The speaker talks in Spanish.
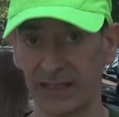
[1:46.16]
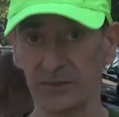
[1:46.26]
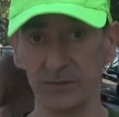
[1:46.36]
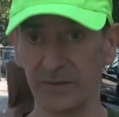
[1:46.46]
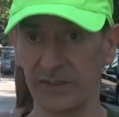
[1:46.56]

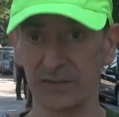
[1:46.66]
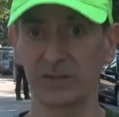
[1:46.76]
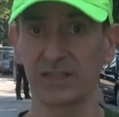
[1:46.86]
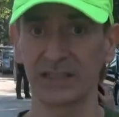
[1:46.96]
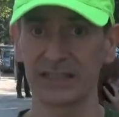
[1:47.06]

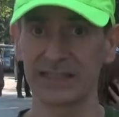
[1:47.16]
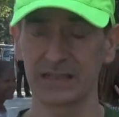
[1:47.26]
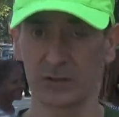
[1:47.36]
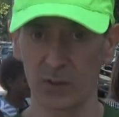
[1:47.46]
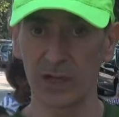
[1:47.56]
ayuntamiento,
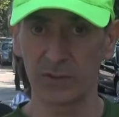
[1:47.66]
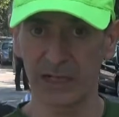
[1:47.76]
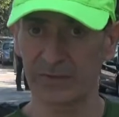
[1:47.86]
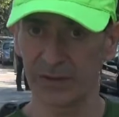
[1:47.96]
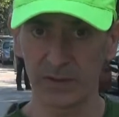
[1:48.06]
que
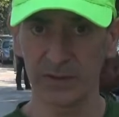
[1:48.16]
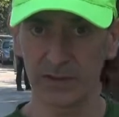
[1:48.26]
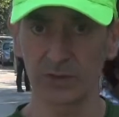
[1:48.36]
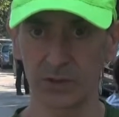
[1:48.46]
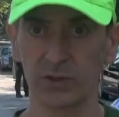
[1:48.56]
colabora
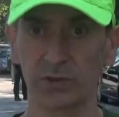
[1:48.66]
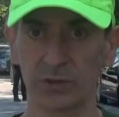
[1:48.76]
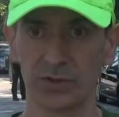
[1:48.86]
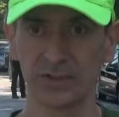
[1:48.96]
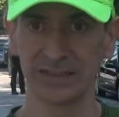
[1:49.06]
activamente con nosotros.